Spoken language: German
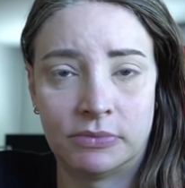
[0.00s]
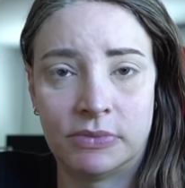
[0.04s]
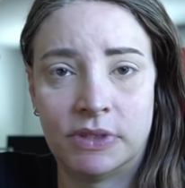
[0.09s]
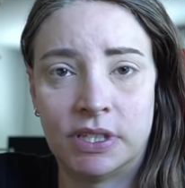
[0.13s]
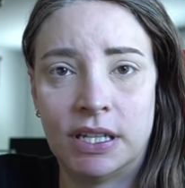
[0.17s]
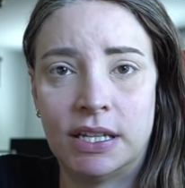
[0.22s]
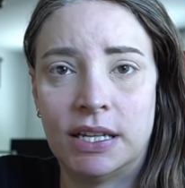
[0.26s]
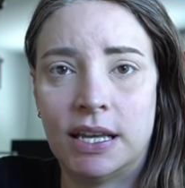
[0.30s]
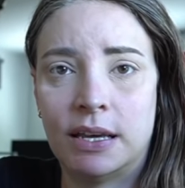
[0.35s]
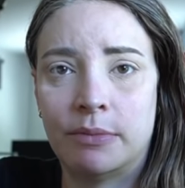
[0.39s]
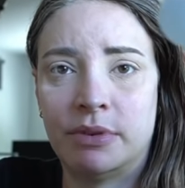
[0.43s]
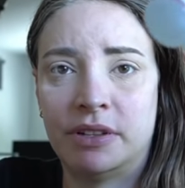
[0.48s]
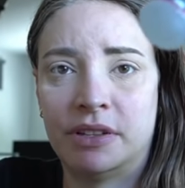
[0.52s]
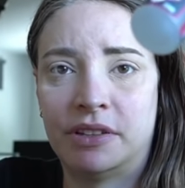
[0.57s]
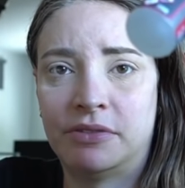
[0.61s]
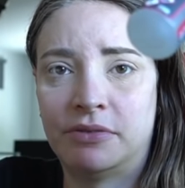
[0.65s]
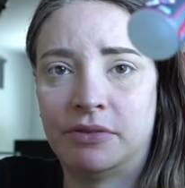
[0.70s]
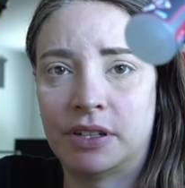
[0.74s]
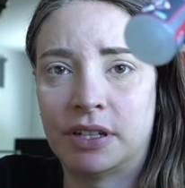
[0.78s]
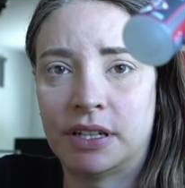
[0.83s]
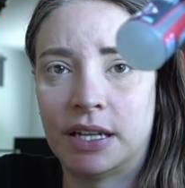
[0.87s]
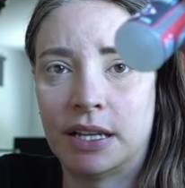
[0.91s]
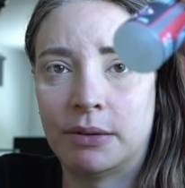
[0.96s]
die Labels
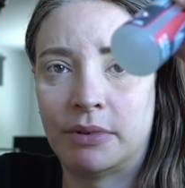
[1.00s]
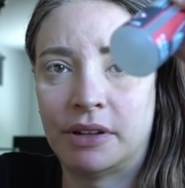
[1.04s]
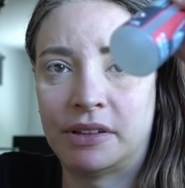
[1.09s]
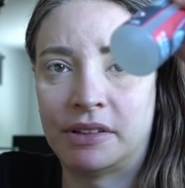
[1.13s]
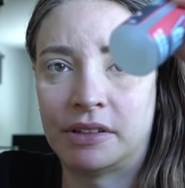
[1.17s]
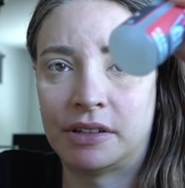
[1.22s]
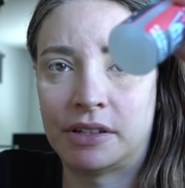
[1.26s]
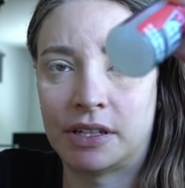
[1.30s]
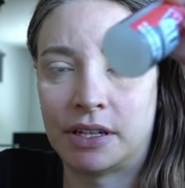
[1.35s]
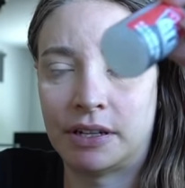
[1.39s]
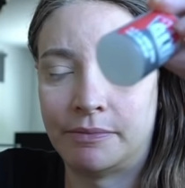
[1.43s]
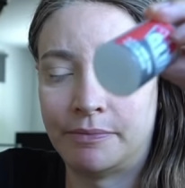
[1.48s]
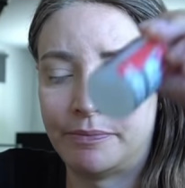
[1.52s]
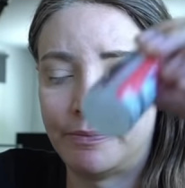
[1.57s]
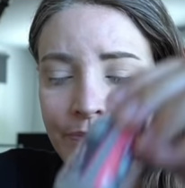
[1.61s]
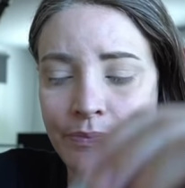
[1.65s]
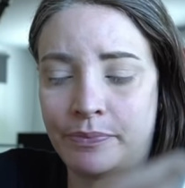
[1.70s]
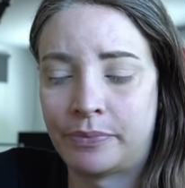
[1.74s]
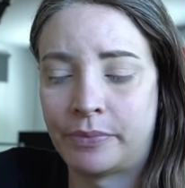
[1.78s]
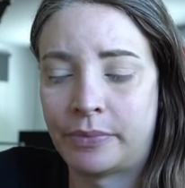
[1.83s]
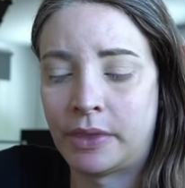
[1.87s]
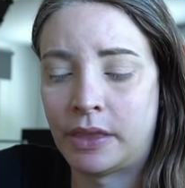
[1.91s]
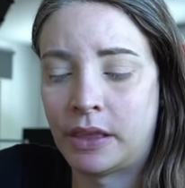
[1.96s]
für den Kleber sind da.
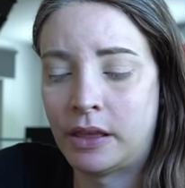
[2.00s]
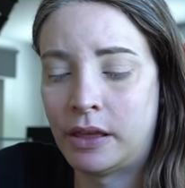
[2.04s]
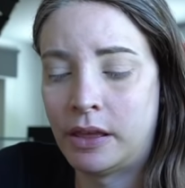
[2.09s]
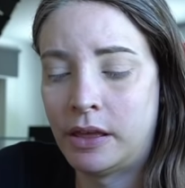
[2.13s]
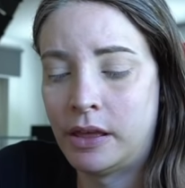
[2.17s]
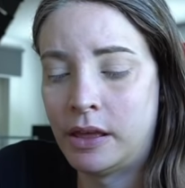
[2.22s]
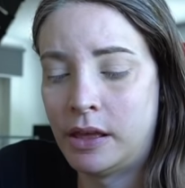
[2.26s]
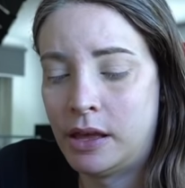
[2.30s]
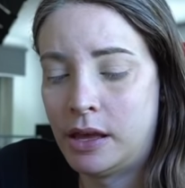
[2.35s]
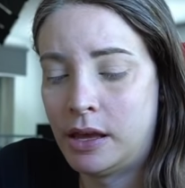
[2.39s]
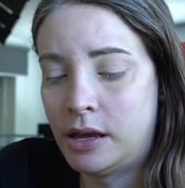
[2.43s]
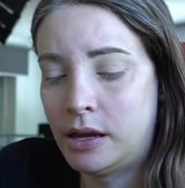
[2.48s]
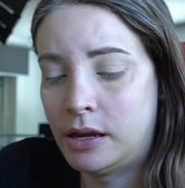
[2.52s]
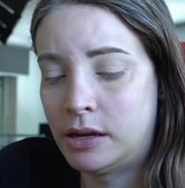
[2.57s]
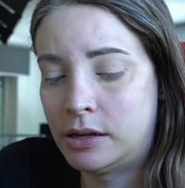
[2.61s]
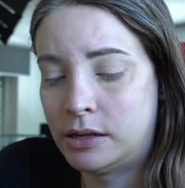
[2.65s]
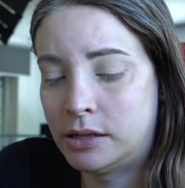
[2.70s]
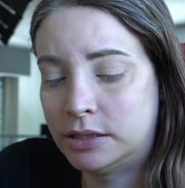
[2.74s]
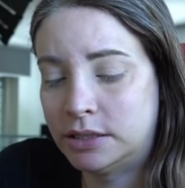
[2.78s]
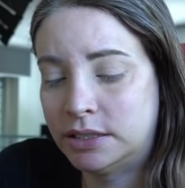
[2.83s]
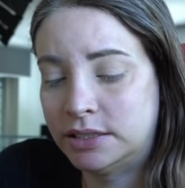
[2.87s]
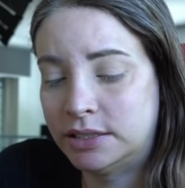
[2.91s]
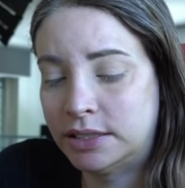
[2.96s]

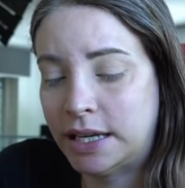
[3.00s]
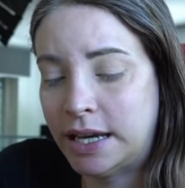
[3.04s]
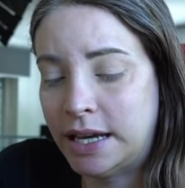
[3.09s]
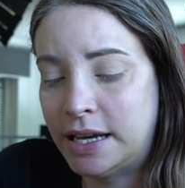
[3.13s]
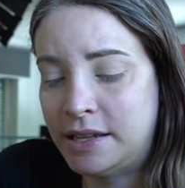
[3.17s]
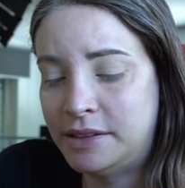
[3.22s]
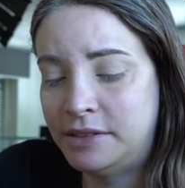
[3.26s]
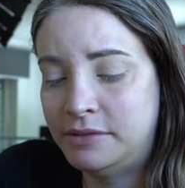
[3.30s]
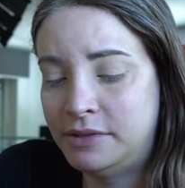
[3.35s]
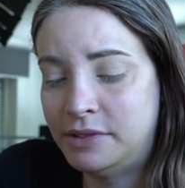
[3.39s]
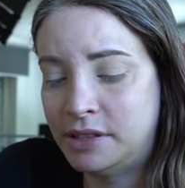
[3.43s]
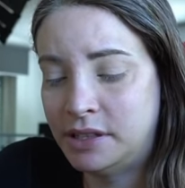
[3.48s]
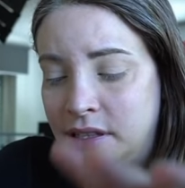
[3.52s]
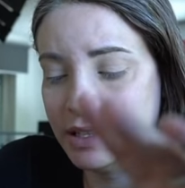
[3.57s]
Das heißt, wir sind